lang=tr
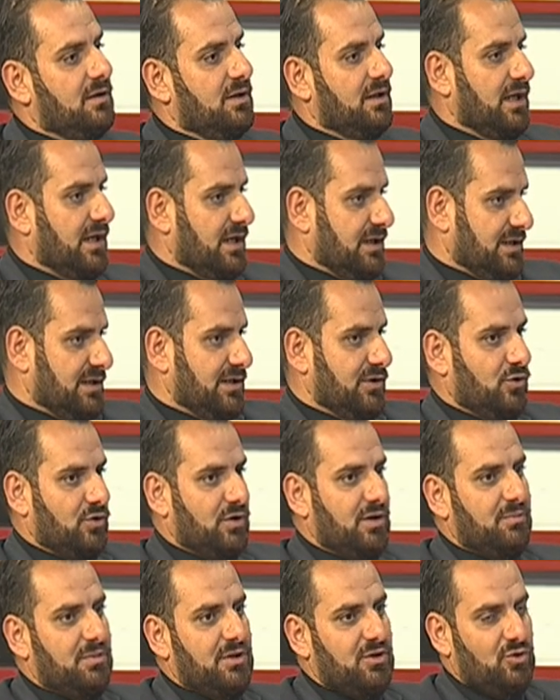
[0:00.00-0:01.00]
her
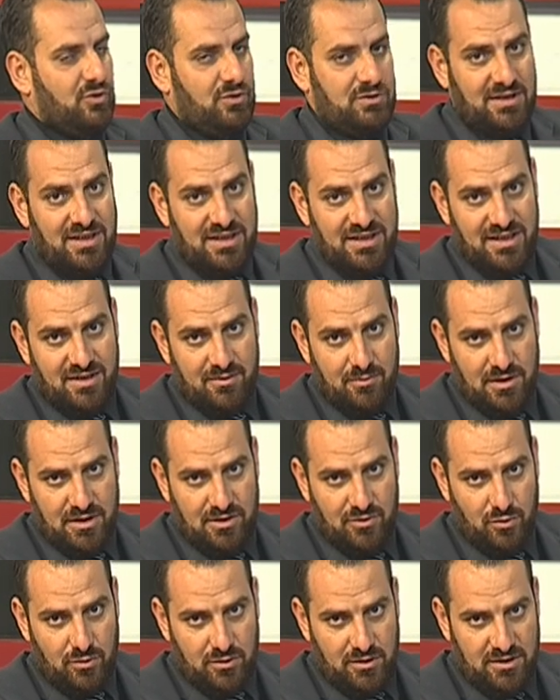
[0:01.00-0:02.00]
kiloda
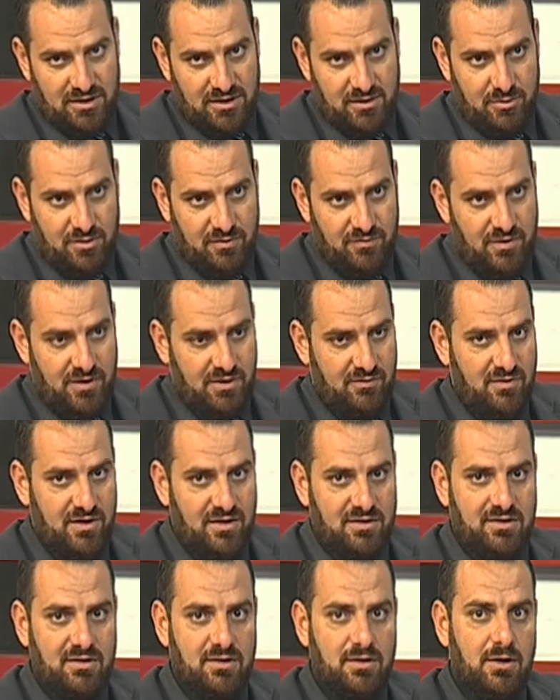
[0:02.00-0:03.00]
1.27 oranında bir fark
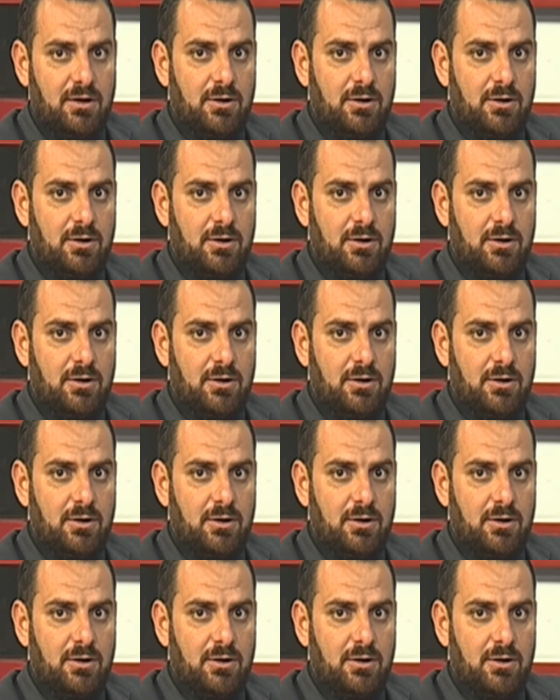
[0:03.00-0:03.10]
vardır.